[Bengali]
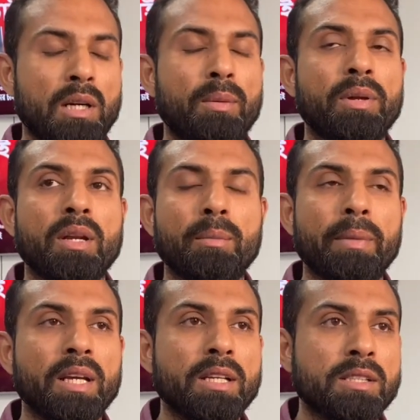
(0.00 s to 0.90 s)
আমার নাম
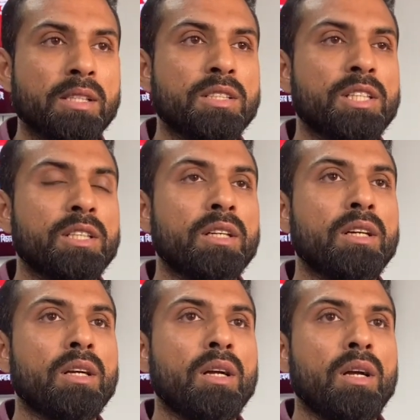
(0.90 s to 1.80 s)
মেহেদি হাসান শিশির
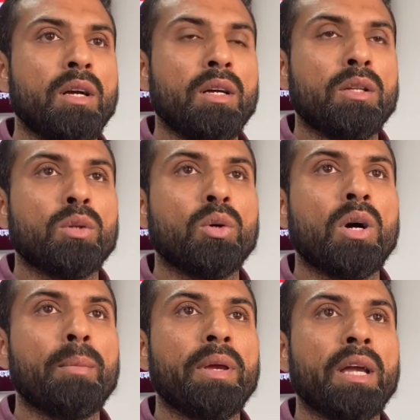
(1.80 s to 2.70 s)
তো
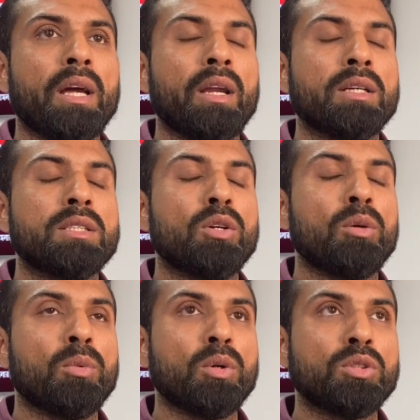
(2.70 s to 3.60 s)
আমি এখানে আছি
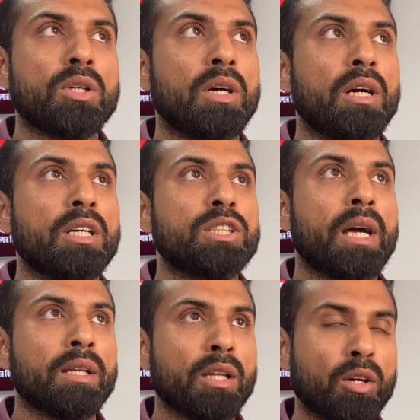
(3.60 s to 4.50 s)
অলমোস্ট
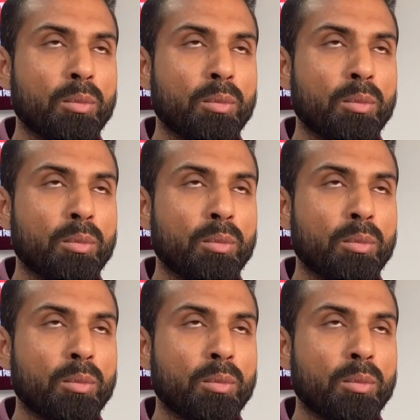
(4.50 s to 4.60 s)
সাড়ে তেরো